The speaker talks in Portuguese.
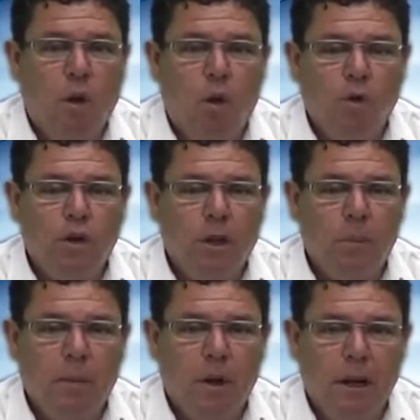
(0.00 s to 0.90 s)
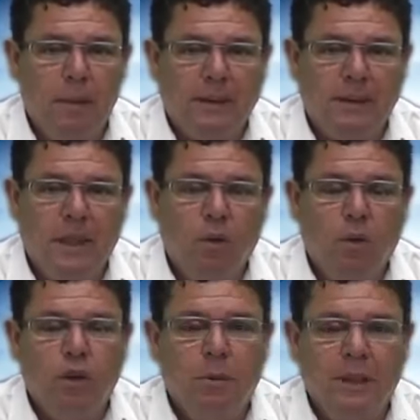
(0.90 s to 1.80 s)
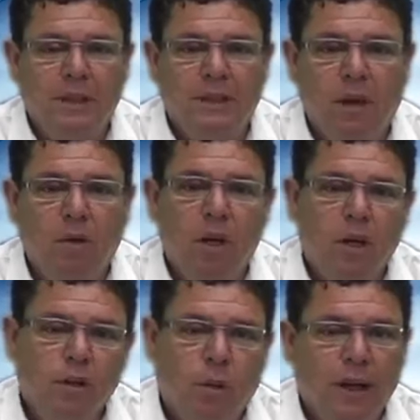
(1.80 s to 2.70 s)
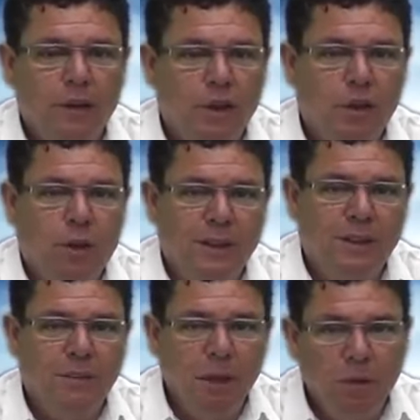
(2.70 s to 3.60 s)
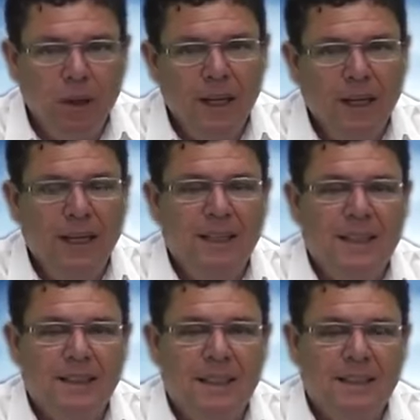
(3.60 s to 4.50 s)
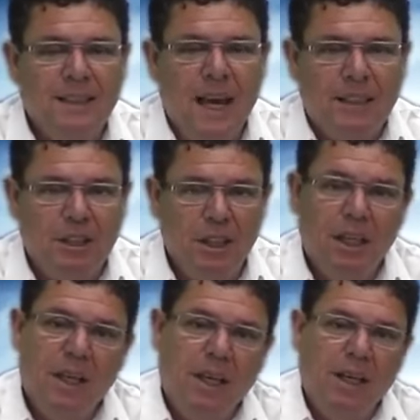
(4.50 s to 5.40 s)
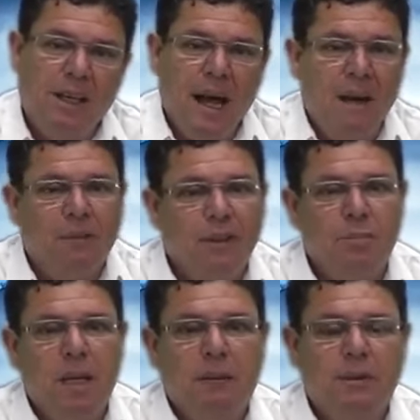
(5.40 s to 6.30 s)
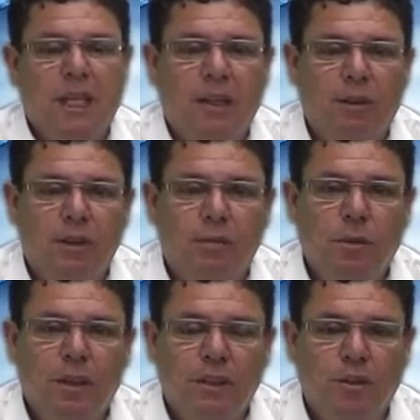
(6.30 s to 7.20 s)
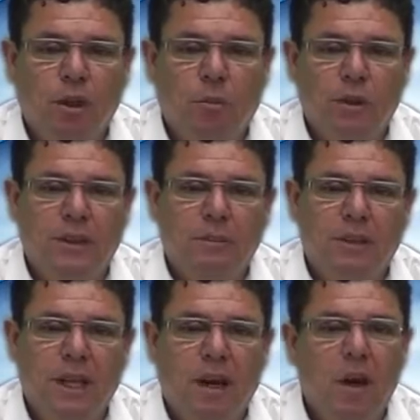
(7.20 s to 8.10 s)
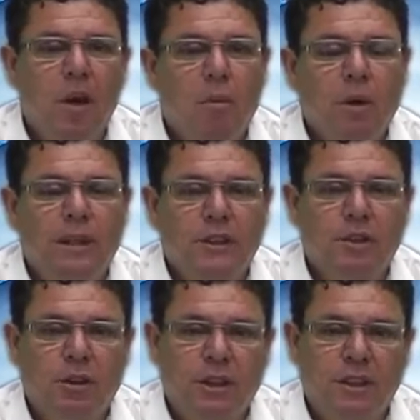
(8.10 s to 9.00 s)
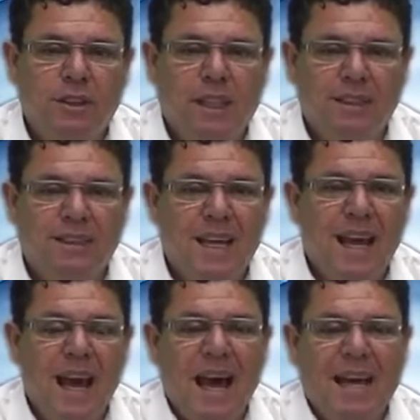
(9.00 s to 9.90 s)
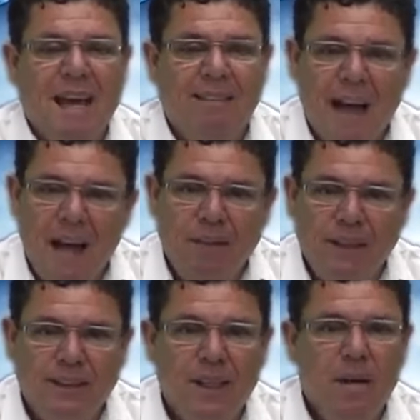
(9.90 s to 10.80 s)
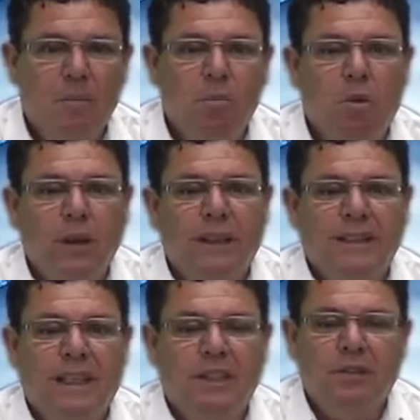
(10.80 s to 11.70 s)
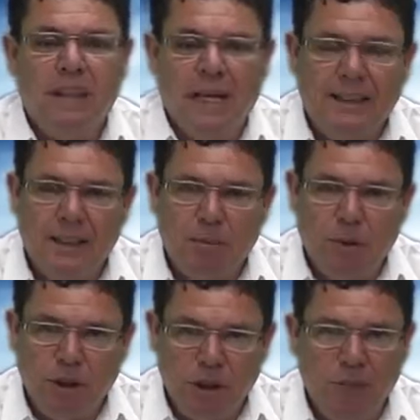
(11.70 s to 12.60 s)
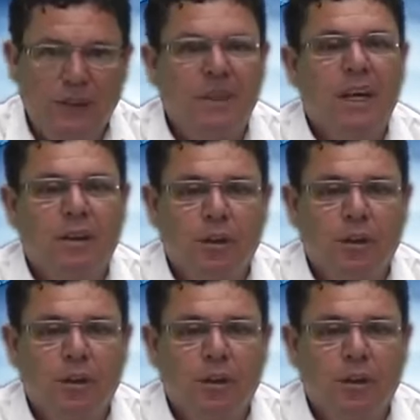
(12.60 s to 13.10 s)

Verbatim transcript: Última programação, última edição do ano de 2017 e claro, esperamos aí que 2018 possamos ter muitas notícias agradáveis, muitas atividades esportivas.